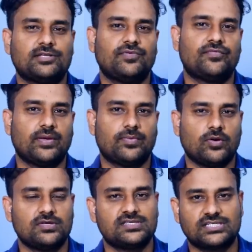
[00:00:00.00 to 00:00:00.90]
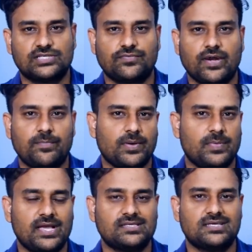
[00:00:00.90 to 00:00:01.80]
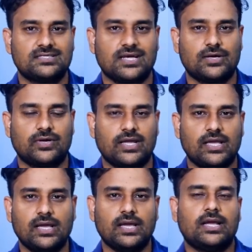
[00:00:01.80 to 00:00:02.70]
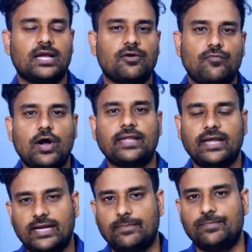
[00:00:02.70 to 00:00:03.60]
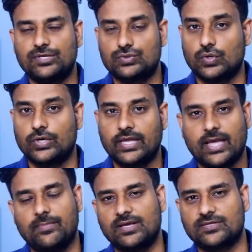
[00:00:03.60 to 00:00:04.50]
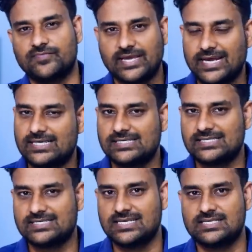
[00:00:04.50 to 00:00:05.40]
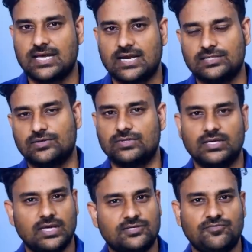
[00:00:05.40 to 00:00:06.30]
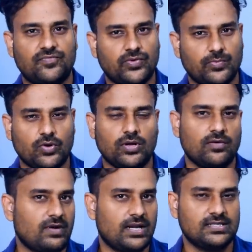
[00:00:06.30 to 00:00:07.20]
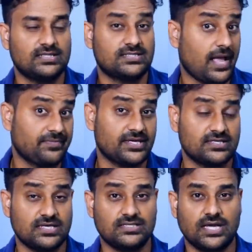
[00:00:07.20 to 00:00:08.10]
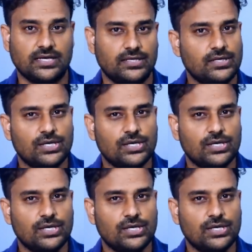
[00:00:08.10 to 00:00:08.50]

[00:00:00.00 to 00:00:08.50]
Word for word: ఎక్స్ ఫిఫ్టీ ప్రోలో సిక్స్టీ ఫోర్ ఎంపీ మెయిన్ సెన్సార్ ఉంటే ఇక్కడ ఫార్టీ ఎయిట్ ఎంపీ సోనీ ఏఎంఎక్స్ ఫైవ్ ఎయిటీ సిక్స్ సెన్సార్ అయితే ఉంది ఎక్స్ ఫిఫ్టీ ప్రోలో అయితే శాంసంగ్ సెన్సార్ని